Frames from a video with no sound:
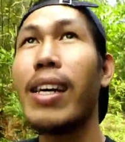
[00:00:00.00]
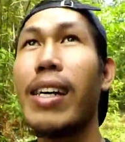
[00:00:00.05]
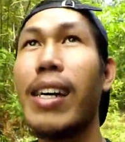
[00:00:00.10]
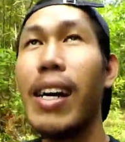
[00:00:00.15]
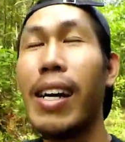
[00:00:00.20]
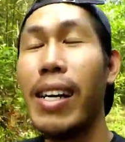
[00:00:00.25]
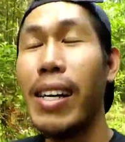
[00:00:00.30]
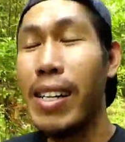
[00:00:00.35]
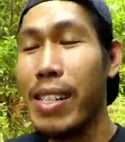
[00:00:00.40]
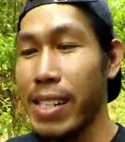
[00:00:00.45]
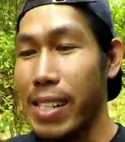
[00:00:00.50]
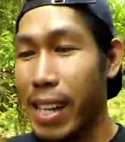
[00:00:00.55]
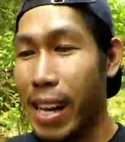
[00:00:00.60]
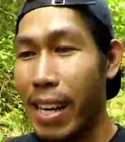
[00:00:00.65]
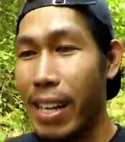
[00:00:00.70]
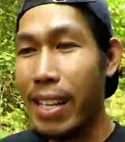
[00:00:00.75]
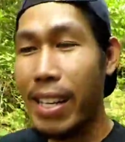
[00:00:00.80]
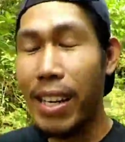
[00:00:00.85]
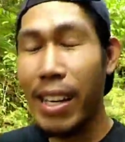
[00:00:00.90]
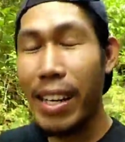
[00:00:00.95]
kangen
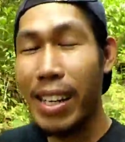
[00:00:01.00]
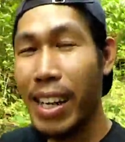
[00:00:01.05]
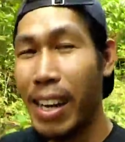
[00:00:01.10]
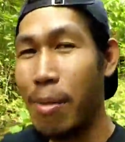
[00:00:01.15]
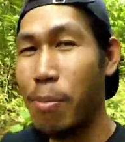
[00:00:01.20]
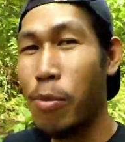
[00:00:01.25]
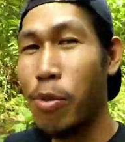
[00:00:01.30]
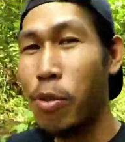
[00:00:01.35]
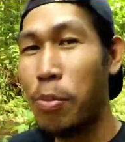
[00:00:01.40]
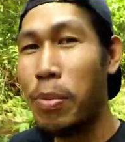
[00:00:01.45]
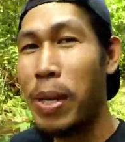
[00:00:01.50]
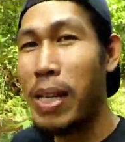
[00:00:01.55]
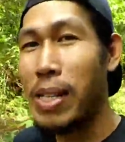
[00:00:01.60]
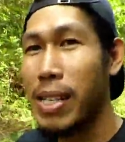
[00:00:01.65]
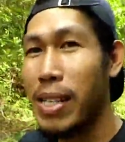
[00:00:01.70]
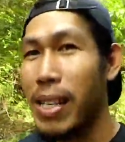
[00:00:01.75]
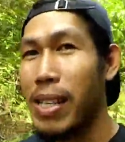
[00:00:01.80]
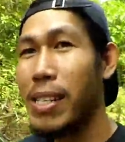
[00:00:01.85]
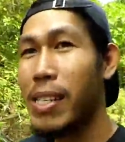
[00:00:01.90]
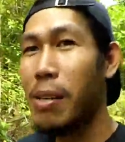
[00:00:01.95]
sekali dengan kampung,
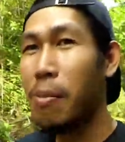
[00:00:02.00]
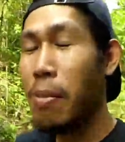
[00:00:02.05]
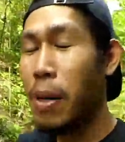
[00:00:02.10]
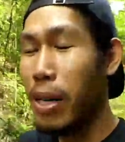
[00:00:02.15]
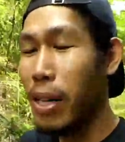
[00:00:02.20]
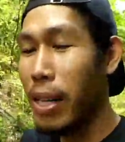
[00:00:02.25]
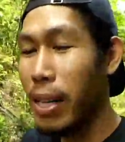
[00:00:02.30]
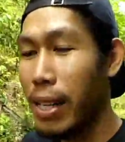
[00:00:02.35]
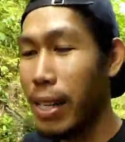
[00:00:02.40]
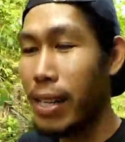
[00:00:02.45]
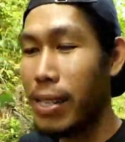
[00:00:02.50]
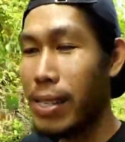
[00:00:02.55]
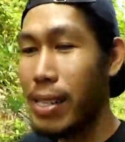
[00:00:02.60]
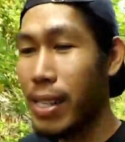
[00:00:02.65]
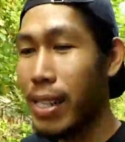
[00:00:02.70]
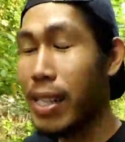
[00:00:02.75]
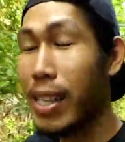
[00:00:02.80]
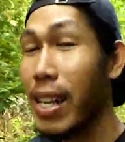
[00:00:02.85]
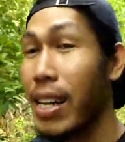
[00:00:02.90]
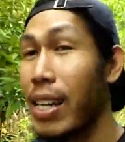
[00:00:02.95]
biasanya saya pergi ke
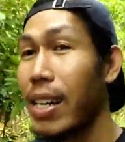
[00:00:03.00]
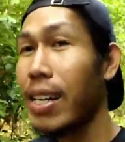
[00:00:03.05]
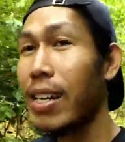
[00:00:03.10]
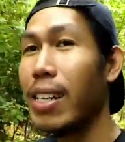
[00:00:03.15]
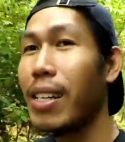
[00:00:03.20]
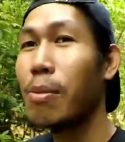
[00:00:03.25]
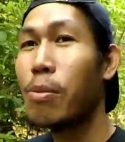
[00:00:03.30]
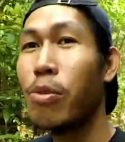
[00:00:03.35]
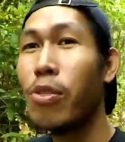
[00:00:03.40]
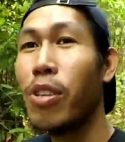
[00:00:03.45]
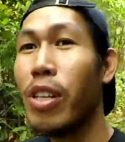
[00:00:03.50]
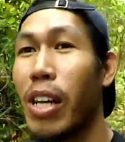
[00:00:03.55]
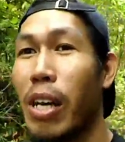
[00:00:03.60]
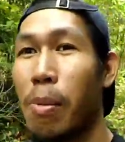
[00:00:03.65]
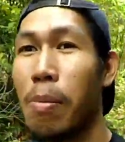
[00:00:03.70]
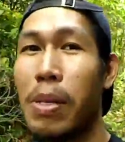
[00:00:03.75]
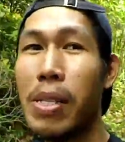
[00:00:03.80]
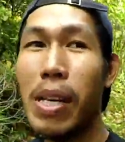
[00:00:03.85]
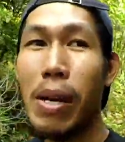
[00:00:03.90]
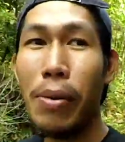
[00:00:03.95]
sekitar kebun
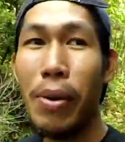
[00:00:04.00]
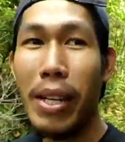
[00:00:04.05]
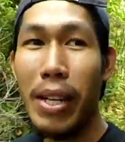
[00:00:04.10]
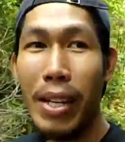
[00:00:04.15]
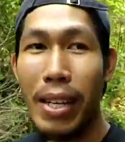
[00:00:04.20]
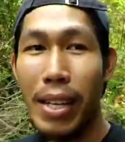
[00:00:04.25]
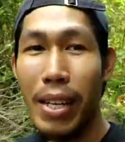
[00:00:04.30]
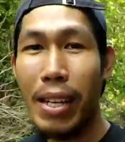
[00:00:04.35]
kelapa sawit.